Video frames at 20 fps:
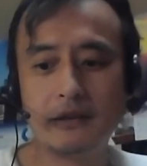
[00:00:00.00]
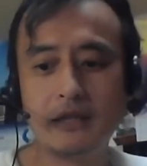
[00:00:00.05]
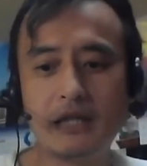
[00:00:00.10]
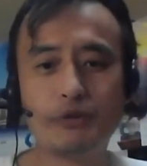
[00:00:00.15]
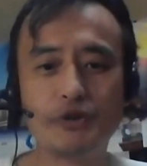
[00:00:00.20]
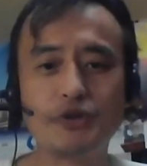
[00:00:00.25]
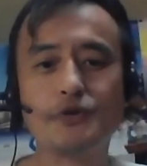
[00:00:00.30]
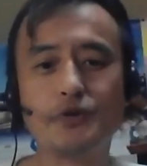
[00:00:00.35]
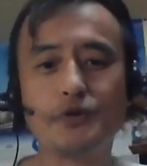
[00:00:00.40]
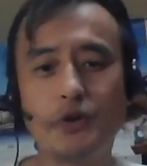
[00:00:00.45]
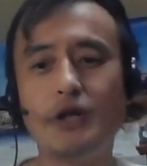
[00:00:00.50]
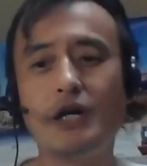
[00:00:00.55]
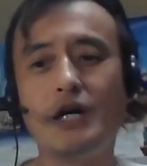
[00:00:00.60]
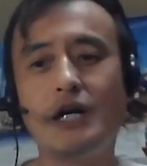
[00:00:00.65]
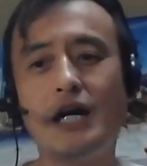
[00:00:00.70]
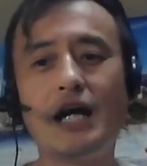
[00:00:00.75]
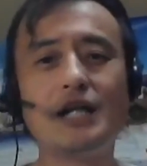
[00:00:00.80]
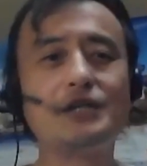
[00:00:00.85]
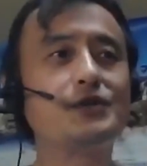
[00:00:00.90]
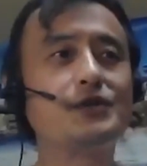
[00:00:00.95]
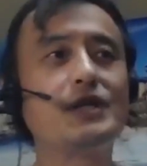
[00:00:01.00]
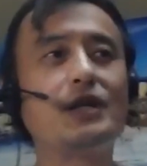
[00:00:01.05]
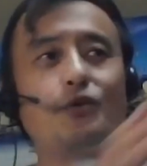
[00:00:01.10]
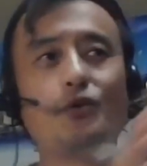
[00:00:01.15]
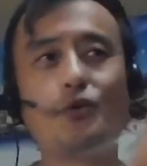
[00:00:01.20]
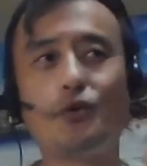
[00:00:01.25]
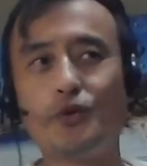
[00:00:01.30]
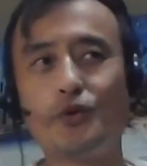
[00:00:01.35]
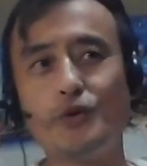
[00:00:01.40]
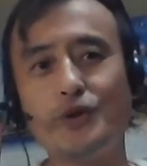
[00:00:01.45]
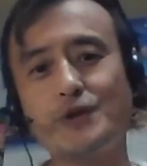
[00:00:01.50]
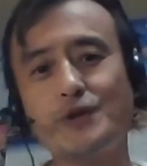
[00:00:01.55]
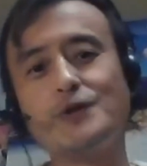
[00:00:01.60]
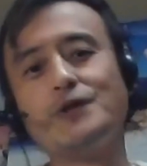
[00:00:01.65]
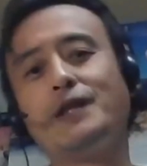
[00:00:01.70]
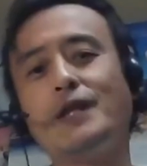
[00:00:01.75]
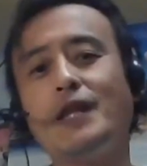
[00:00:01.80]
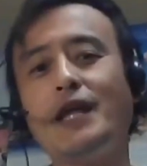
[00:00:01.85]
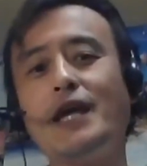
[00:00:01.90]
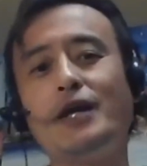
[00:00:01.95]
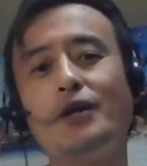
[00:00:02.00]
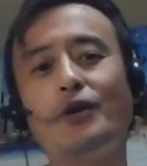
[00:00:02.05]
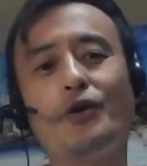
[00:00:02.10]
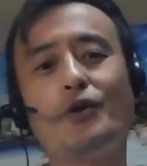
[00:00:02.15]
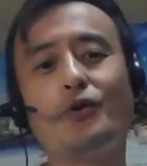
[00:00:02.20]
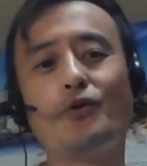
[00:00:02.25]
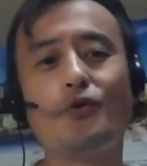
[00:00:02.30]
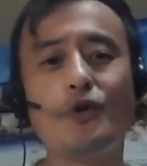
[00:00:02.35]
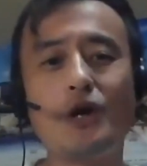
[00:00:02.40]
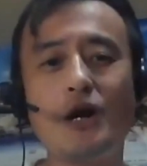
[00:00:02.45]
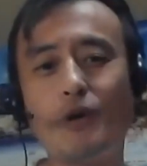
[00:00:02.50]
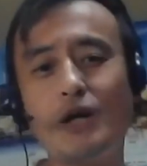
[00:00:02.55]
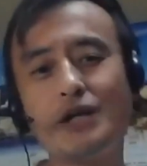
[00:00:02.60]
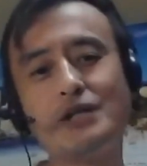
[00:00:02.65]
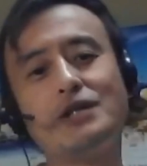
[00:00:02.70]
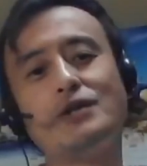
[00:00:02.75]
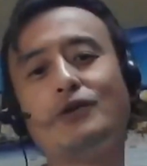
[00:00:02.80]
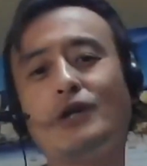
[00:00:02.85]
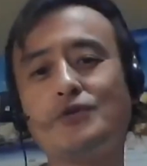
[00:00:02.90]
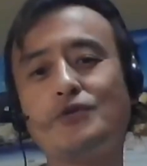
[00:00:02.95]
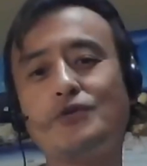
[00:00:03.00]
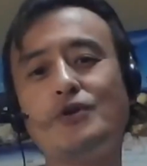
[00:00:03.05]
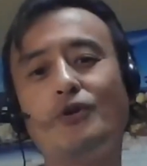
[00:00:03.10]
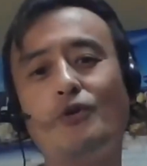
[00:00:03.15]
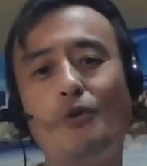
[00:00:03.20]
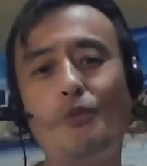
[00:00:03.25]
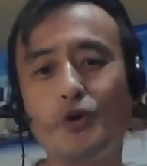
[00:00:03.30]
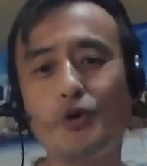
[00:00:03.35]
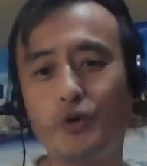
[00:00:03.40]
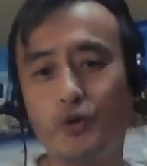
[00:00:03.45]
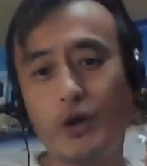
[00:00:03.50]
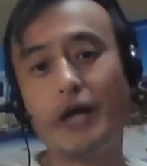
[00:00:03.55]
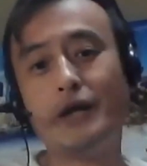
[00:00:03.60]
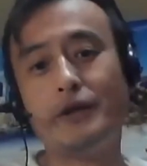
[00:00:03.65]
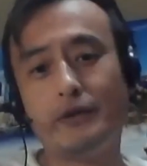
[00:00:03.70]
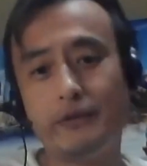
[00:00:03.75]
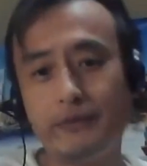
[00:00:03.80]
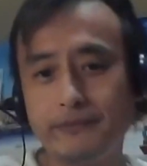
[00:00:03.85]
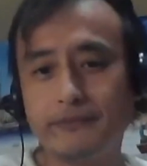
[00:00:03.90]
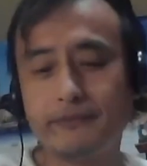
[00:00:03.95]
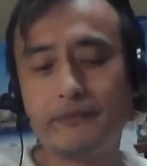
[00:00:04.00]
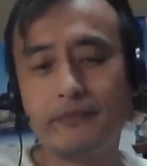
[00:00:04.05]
やもちろんその、アーチューさんの行動について、いろいろここはおかしいとか、そういうの思うとこあるよ。